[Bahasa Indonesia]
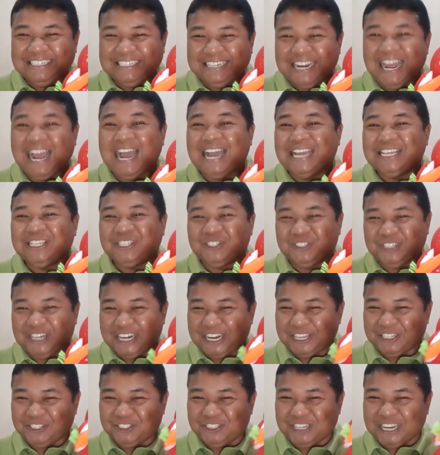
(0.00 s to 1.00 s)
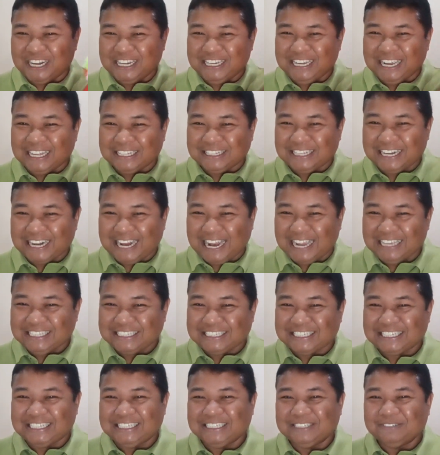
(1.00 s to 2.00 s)
Nah, saudara-saudari yang
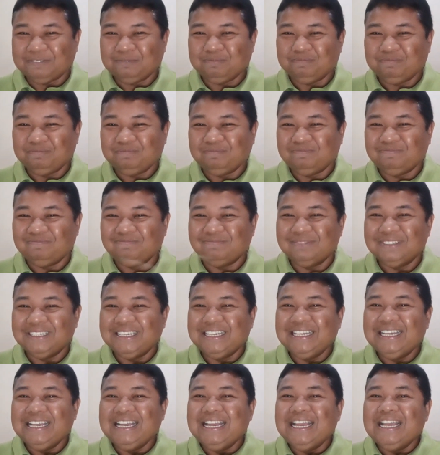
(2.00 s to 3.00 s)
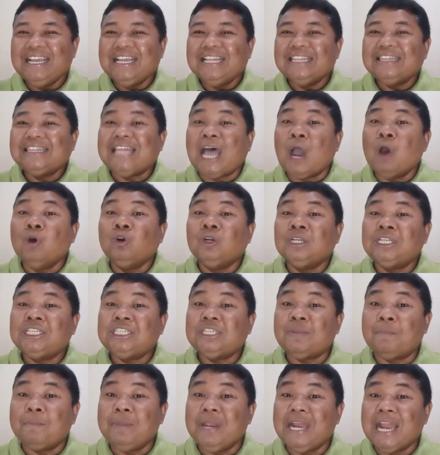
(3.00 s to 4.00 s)
terkasih, tahun
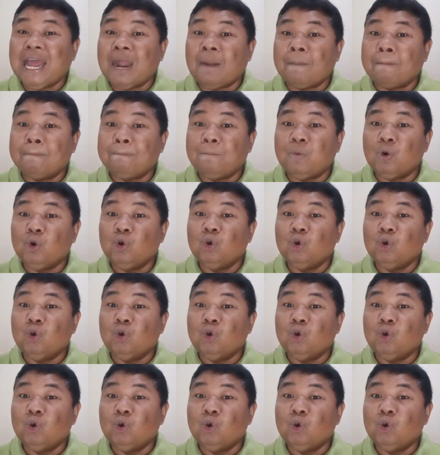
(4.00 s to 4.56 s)
95